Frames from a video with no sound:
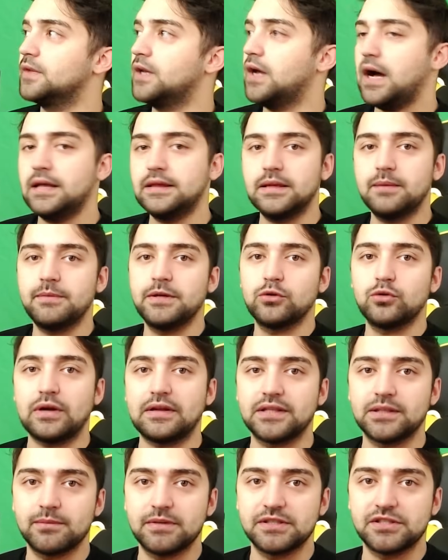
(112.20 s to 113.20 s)
Annem beni
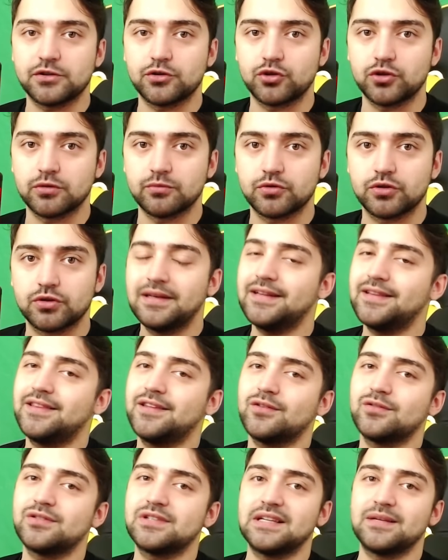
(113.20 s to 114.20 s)
uyandırmaya çalışıyormuş.
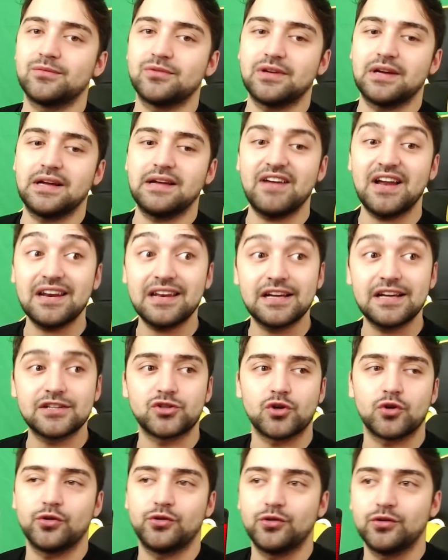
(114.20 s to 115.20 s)
Gitti güzelim rüya. Ya vallahi
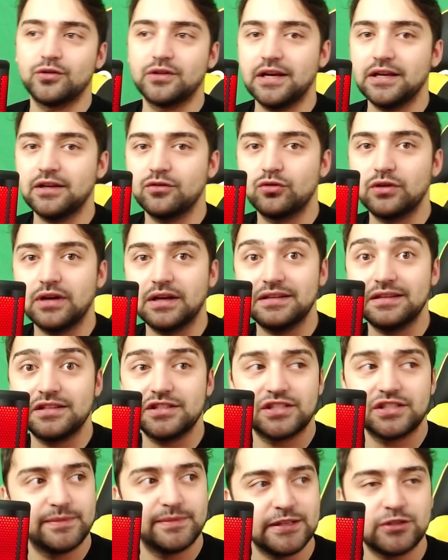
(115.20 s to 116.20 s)
çok kötüydü ya. Rüyanın
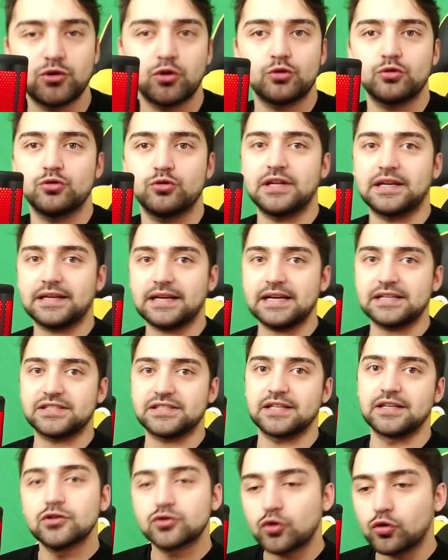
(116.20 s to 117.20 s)
gidişi beni çok üzdü
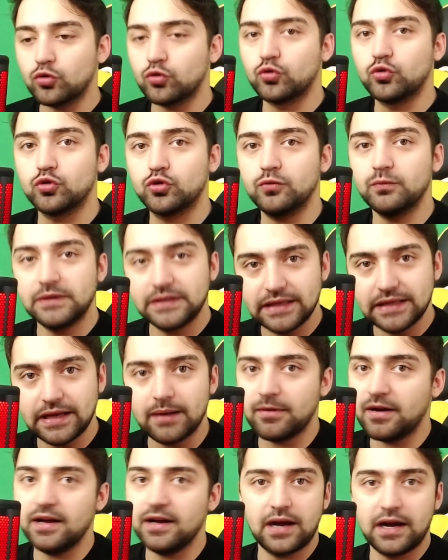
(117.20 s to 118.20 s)
arkadaşlar. Sonra uyudum yine
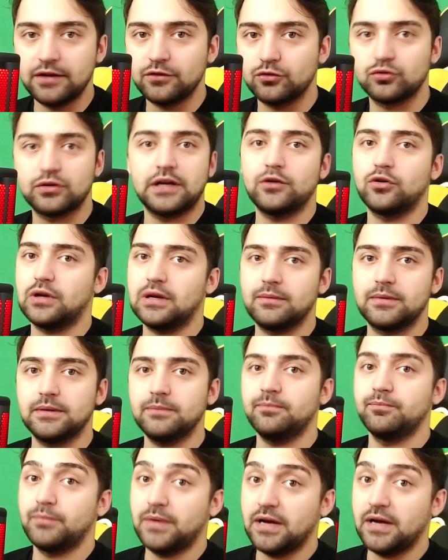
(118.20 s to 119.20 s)
ama aynı rüyayı göremedim.
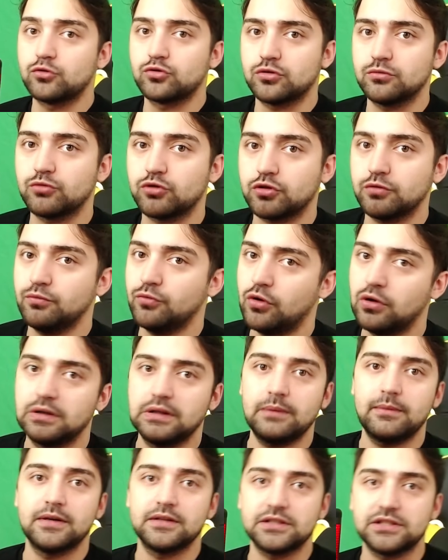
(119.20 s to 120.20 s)
Bayağı üzülmüştüm. Böyle
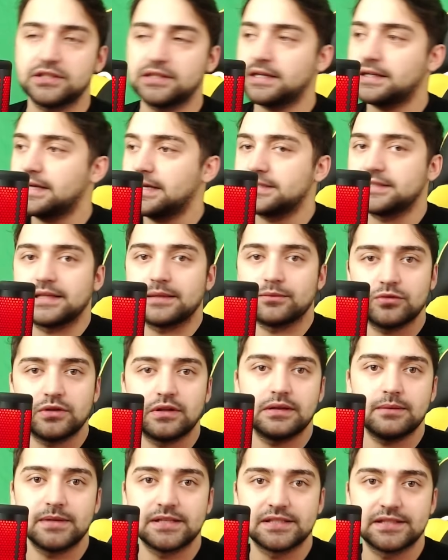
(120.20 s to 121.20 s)
de bana işte arkadaşlar
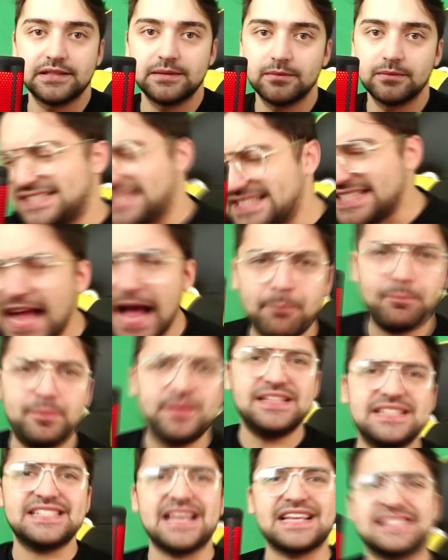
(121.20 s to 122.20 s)
bundan da bahsedeyim dedim.
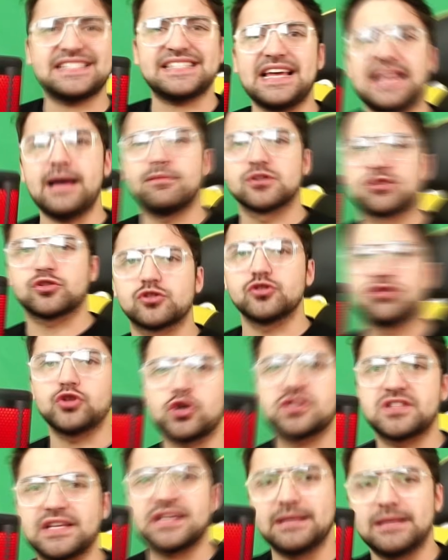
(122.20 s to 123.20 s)
Zapınıza selam olsun
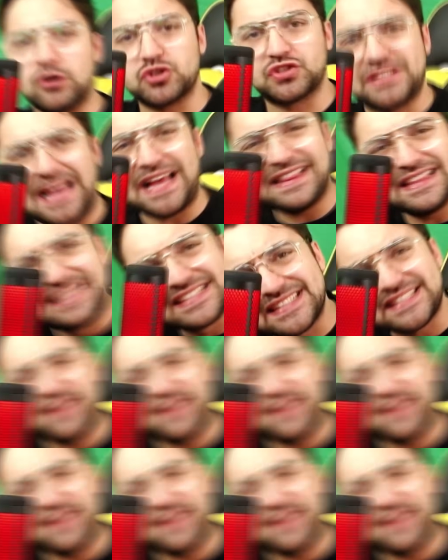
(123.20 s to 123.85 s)
dostlarım. Hoş geldiniz.